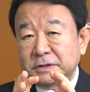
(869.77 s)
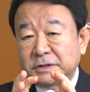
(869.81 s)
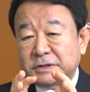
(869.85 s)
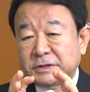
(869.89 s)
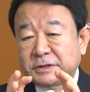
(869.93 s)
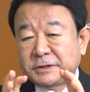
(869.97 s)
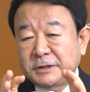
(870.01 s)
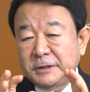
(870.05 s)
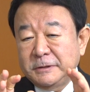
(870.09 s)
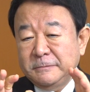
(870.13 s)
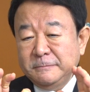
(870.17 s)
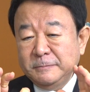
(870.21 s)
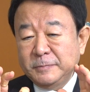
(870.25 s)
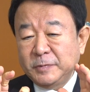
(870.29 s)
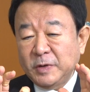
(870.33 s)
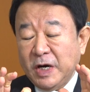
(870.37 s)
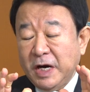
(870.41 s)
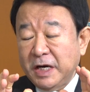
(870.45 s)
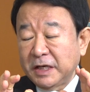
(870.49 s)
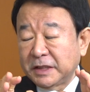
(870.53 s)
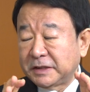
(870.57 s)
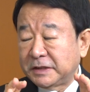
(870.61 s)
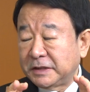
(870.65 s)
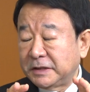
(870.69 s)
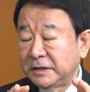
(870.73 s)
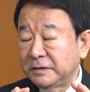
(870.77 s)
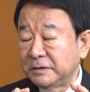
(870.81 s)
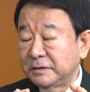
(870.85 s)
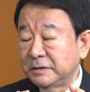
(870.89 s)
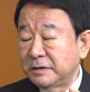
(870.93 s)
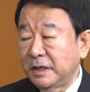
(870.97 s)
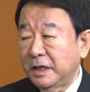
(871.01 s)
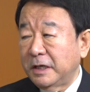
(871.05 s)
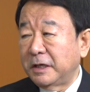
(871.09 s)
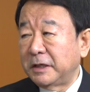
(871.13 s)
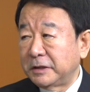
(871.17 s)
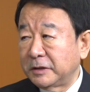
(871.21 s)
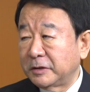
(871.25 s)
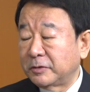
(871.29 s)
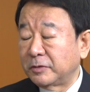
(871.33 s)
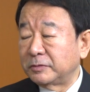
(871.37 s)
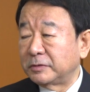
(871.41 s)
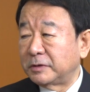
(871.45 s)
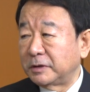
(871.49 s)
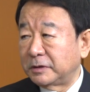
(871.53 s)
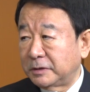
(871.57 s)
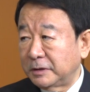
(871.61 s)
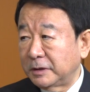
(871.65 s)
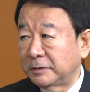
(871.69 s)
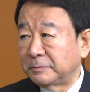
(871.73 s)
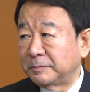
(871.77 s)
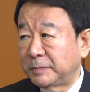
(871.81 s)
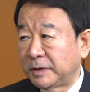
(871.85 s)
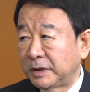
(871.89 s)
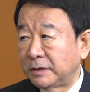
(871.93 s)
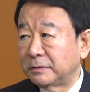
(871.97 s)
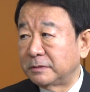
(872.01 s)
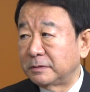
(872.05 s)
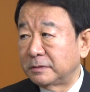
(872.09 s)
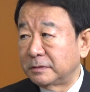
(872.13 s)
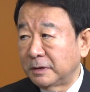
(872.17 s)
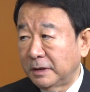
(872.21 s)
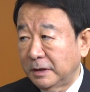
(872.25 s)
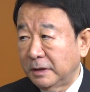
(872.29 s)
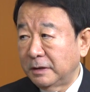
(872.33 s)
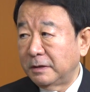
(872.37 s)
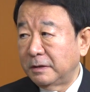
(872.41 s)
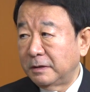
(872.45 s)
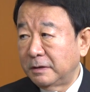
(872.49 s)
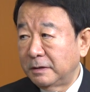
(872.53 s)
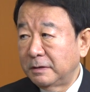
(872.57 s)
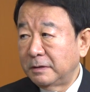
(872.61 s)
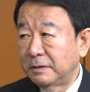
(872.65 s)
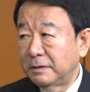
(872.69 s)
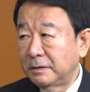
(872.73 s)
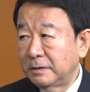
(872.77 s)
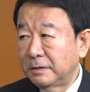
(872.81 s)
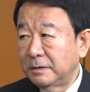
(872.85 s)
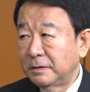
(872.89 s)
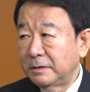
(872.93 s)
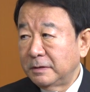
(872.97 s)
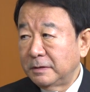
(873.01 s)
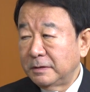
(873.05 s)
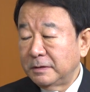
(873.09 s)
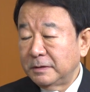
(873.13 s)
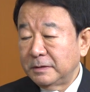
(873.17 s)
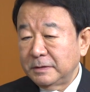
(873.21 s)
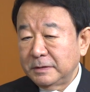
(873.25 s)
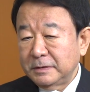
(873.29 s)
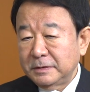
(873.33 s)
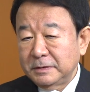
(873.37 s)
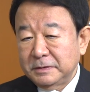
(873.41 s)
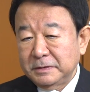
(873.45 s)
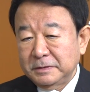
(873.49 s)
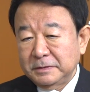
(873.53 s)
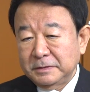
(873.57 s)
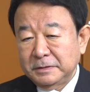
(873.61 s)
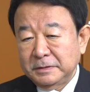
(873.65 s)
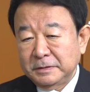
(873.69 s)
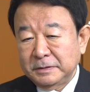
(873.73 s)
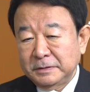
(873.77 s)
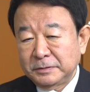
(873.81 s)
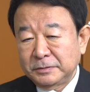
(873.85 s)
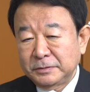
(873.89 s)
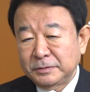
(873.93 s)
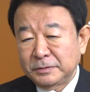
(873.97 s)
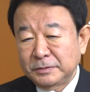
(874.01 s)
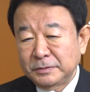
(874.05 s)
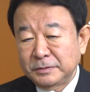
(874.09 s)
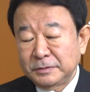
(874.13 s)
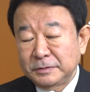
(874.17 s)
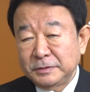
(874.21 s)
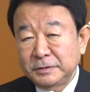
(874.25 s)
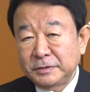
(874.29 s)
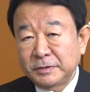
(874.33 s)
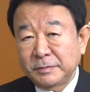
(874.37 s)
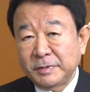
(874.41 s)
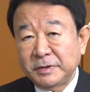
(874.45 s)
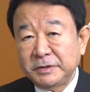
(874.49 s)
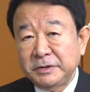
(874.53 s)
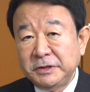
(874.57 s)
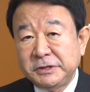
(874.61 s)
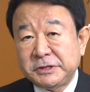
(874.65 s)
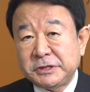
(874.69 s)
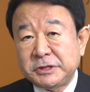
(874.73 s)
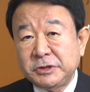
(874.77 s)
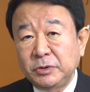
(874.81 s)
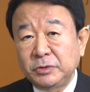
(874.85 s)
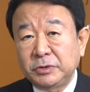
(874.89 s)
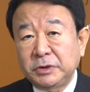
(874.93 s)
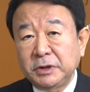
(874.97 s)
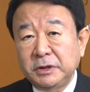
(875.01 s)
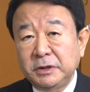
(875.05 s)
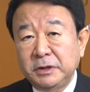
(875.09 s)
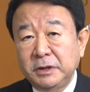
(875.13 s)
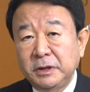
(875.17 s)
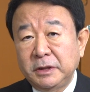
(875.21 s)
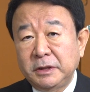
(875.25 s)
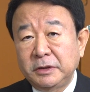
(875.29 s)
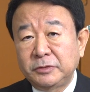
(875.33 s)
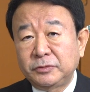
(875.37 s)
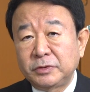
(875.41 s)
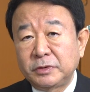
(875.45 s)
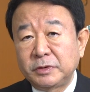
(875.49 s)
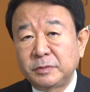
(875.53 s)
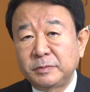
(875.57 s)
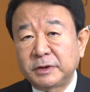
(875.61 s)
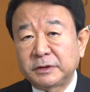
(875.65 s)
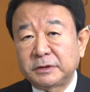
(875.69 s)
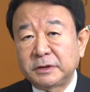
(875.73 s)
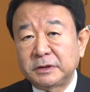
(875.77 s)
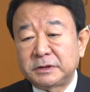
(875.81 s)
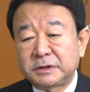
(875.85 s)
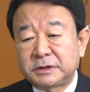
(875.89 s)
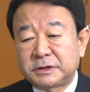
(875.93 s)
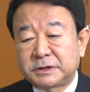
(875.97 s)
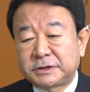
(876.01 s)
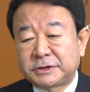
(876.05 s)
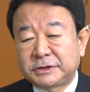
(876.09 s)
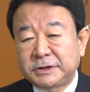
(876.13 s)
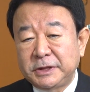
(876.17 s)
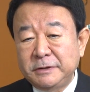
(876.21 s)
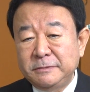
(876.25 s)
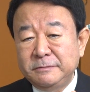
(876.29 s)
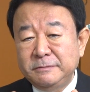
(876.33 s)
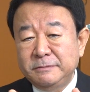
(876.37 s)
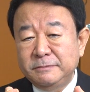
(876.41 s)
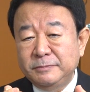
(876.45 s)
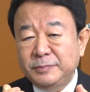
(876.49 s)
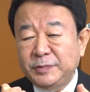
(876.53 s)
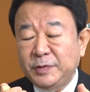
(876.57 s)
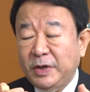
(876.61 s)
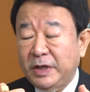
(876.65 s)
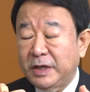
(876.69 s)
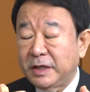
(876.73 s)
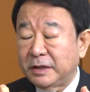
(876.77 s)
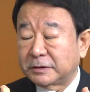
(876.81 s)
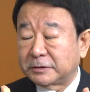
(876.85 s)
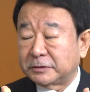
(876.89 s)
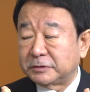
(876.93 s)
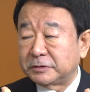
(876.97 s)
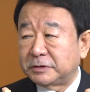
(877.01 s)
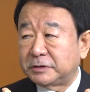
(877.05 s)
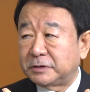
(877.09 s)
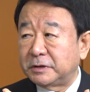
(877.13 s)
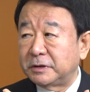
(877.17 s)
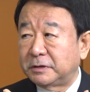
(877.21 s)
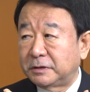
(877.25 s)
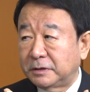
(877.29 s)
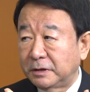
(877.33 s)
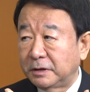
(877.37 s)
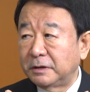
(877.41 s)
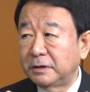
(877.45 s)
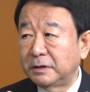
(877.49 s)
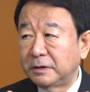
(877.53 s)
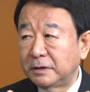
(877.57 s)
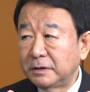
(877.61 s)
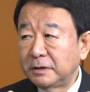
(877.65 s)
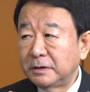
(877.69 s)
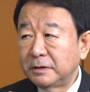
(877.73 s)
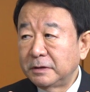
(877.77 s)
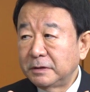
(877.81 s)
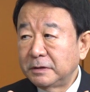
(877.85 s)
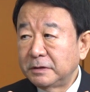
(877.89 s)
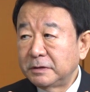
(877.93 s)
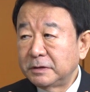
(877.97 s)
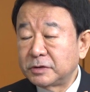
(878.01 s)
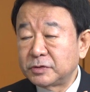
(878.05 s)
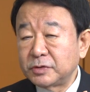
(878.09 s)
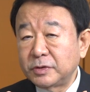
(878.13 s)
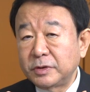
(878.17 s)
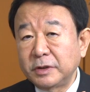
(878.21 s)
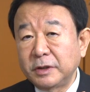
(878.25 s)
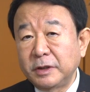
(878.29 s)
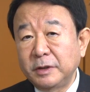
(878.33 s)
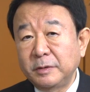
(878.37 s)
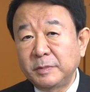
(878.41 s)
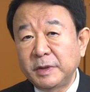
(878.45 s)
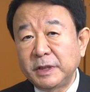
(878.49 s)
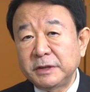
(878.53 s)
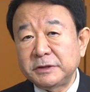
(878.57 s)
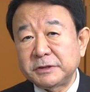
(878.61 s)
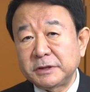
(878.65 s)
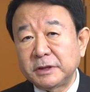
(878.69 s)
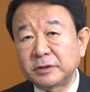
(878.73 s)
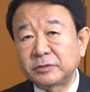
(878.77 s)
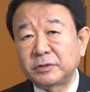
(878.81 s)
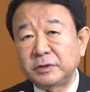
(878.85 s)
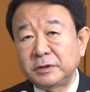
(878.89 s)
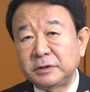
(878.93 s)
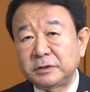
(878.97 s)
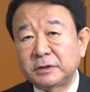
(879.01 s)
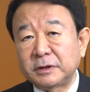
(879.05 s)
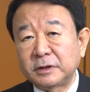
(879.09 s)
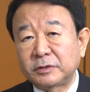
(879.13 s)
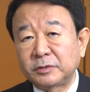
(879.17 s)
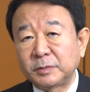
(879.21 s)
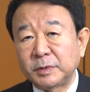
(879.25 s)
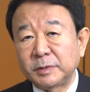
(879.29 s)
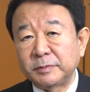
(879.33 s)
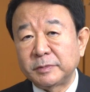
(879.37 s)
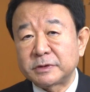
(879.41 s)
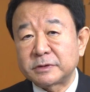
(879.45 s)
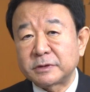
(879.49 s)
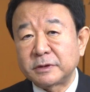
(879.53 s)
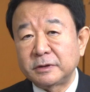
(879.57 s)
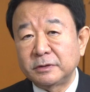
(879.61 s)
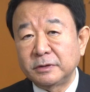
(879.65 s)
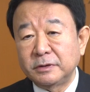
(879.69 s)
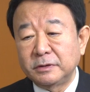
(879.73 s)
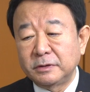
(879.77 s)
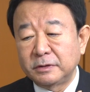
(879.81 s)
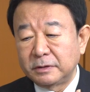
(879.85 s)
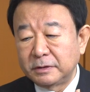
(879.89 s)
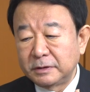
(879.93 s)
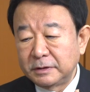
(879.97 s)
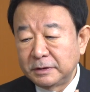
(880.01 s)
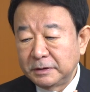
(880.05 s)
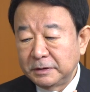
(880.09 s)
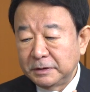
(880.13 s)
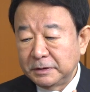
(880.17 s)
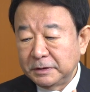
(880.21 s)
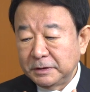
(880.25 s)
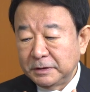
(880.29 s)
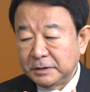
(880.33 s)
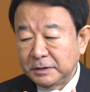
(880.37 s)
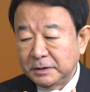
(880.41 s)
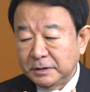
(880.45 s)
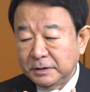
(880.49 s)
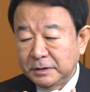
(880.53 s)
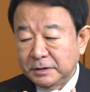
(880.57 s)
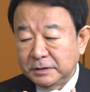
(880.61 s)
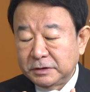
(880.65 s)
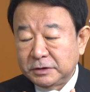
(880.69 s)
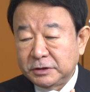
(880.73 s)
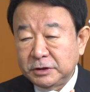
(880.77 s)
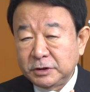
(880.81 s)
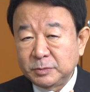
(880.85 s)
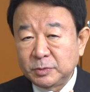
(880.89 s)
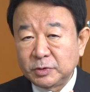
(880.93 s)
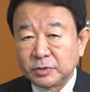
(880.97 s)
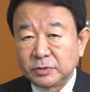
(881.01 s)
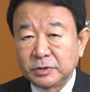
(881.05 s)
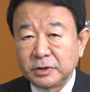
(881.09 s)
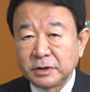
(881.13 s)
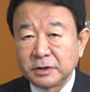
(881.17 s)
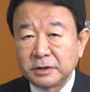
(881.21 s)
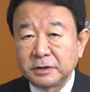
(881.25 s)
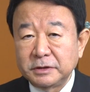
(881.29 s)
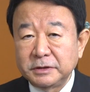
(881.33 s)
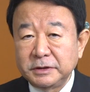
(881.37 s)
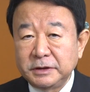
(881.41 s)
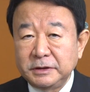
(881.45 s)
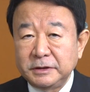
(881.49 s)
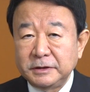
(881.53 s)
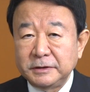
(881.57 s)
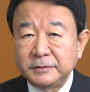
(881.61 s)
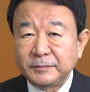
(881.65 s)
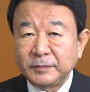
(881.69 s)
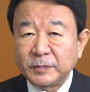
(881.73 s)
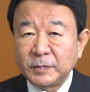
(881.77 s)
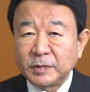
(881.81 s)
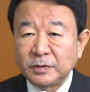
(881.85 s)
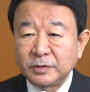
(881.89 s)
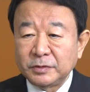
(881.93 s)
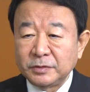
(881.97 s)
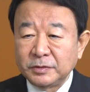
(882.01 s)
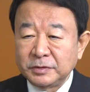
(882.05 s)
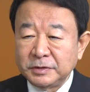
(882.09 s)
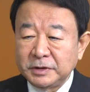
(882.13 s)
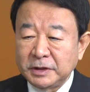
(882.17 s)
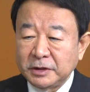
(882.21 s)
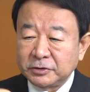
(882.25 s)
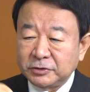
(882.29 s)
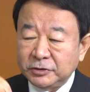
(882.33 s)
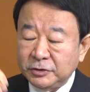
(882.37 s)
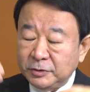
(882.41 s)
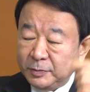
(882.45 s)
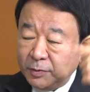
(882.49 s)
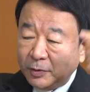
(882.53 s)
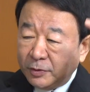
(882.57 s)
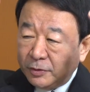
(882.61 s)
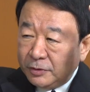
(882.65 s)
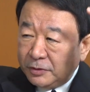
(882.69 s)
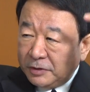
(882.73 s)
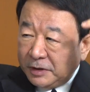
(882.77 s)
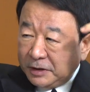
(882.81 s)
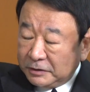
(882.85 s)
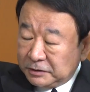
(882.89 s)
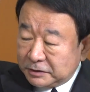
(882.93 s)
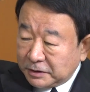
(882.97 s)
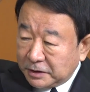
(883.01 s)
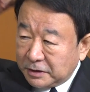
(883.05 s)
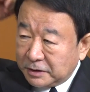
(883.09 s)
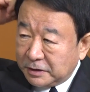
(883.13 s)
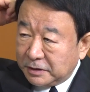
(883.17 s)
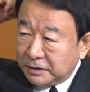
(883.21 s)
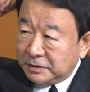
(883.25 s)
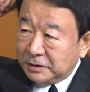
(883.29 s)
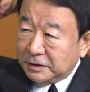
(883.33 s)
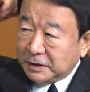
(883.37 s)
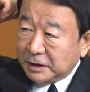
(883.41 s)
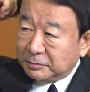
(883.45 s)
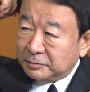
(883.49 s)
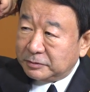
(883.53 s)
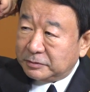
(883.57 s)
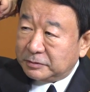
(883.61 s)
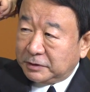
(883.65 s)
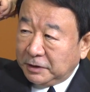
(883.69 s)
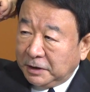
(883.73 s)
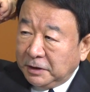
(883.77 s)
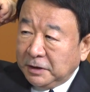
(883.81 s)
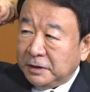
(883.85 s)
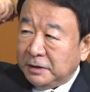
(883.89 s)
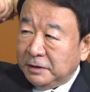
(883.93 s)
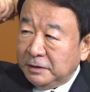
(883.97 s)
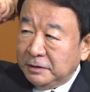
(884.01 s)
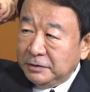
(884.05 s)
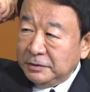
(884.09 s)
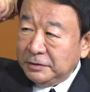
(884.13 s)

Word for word: 全部ハッキングが入り込んでて米軍が、あのいわば日常的なやり取りまで全部把握してて、はい、それが前ちらっと言ったと思いますけどチームの中にあの野球帽を反対側にかぶった